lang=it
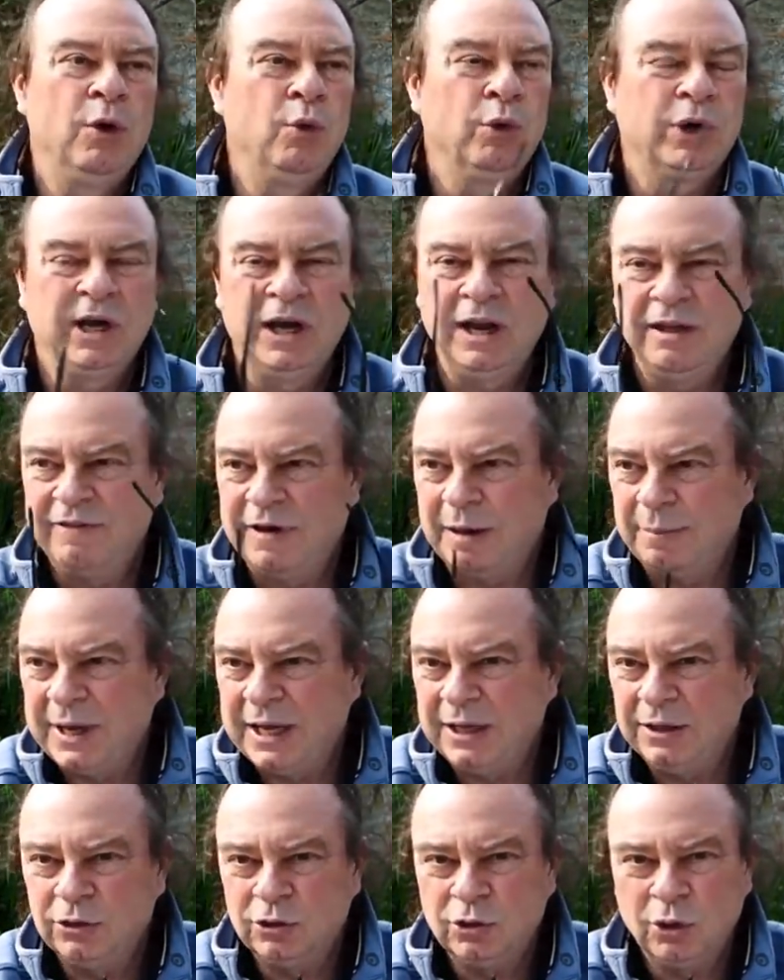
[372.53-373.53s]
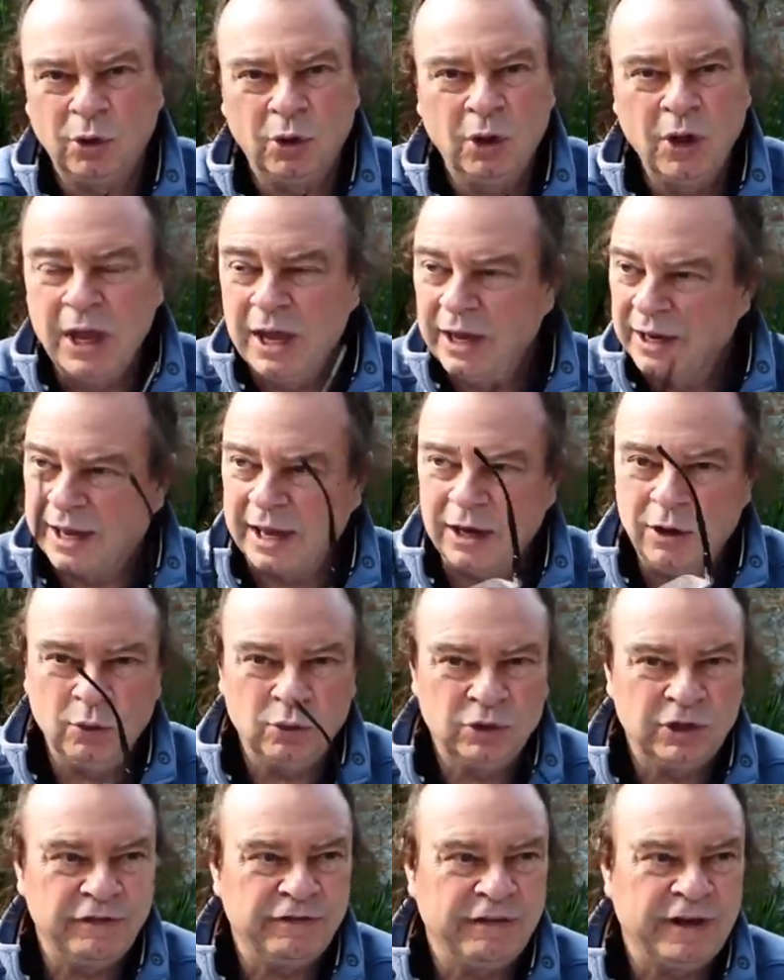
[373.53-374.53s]
un rilevamento che
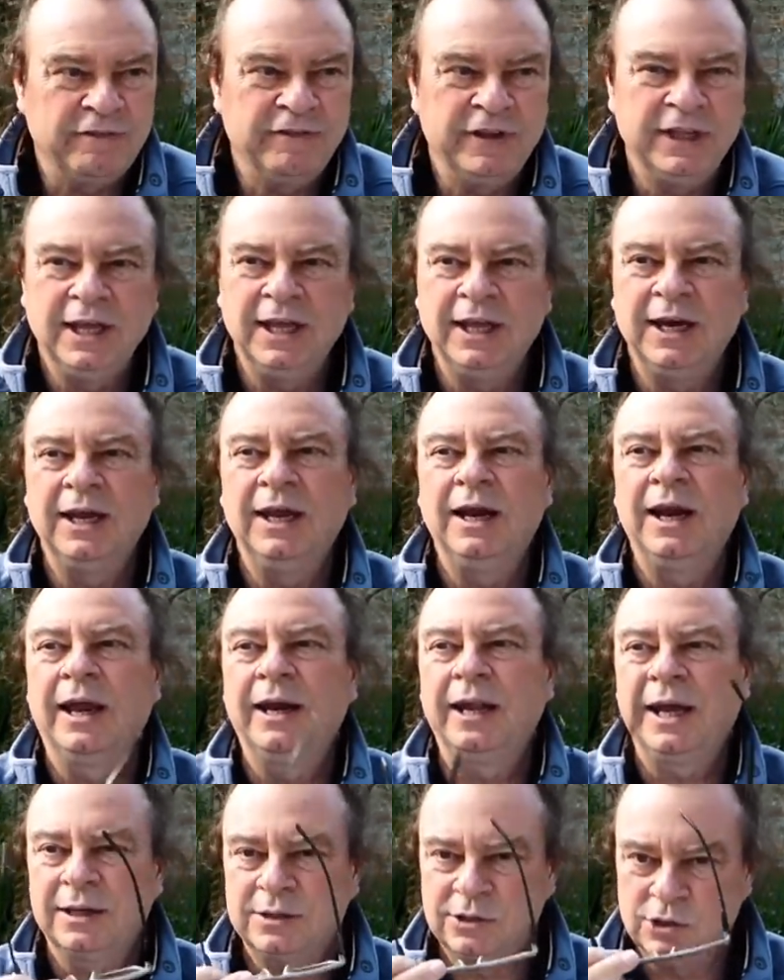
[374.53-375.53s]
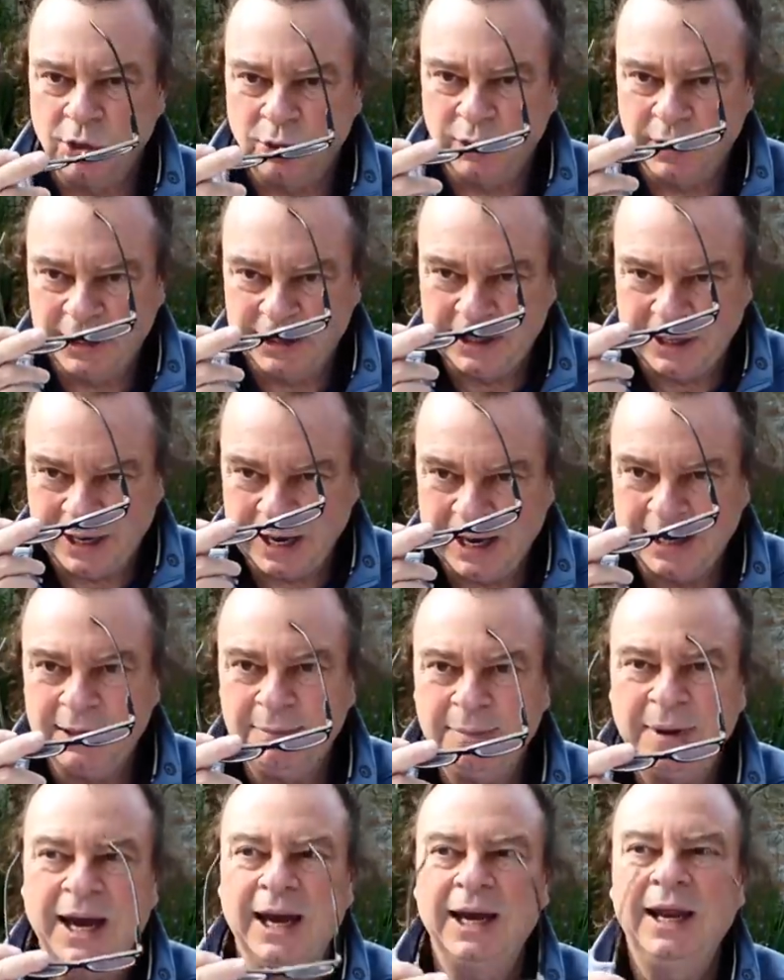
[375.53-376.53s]
non ti fa vedere la reazione
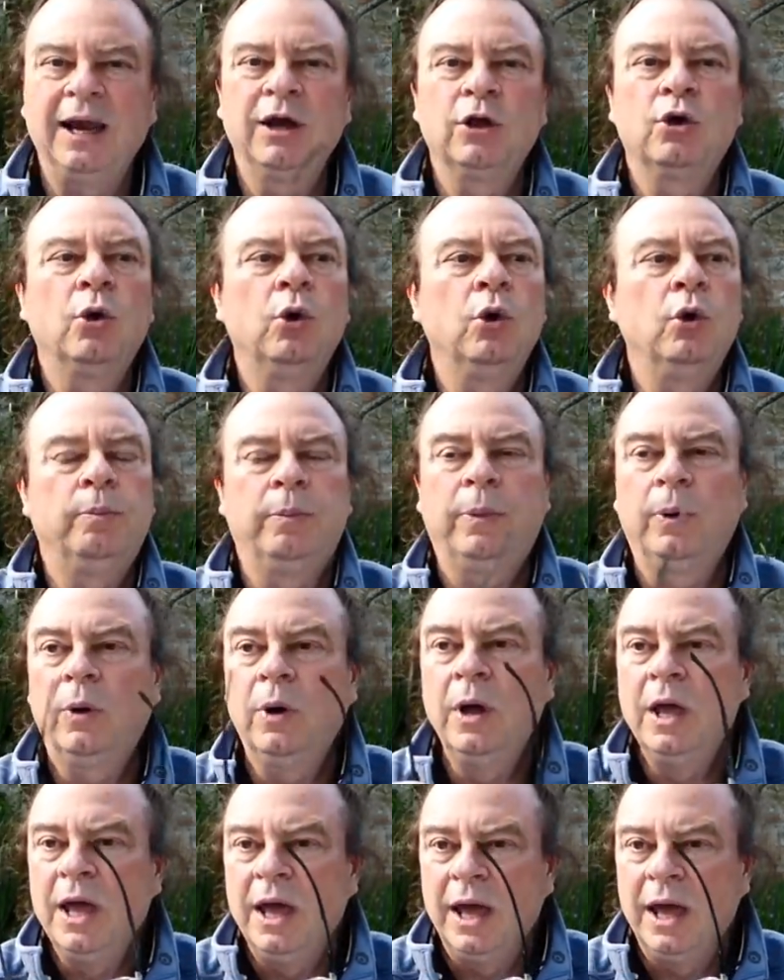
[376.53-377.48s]
dell'animale al colpo,